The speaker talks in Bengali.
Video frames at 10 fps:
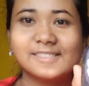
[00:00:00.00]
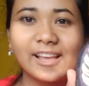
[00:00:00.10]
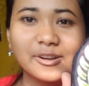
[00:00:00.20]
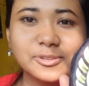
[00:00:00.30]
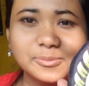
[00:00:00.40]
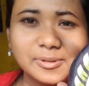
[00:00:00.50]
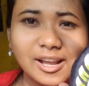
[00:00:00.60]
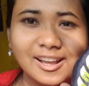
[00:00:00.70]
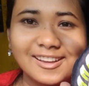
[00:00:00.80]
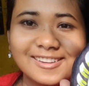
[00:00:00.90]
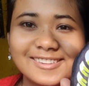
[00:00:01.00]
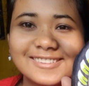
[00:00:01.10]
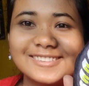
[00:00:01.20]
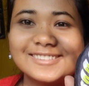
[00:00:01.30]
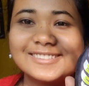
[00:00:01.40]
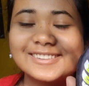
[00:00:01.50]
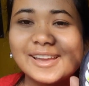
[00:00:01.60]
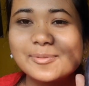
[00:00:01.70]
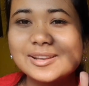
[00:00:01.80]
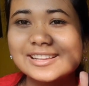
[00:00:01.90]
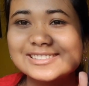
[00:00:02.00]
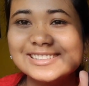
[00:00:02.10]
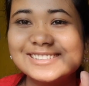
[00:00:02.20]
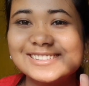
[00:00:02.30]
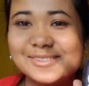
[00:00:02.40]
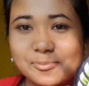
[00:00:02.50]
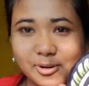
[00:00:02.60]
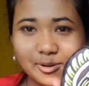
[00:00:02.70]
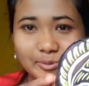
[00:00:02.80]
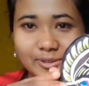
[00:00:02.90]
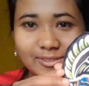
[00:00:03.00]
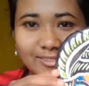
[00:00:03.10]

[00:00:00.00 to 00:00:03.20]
দেখো তোমরা কেমন লাগছে পড়ে নেবো